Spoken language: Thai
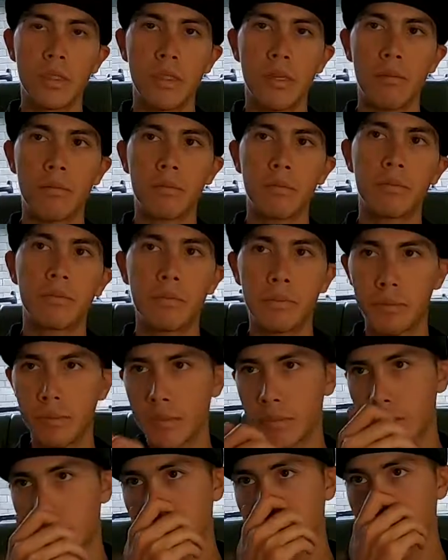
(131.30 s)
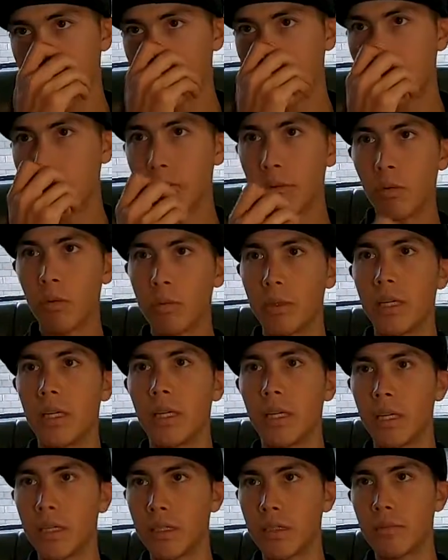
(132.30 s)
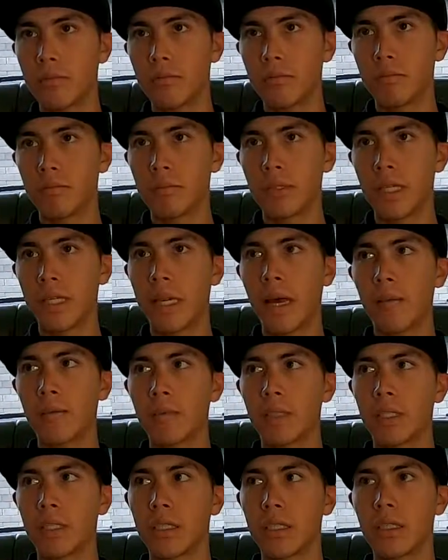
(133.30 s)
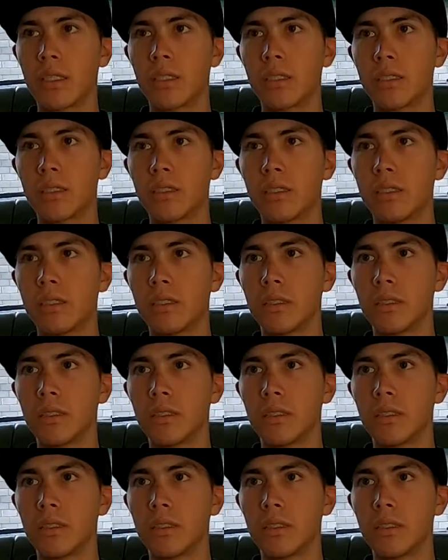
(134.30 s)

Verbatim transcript: ครับที่จริงผมก็แนะนำอย่างเงี้ยก็คือ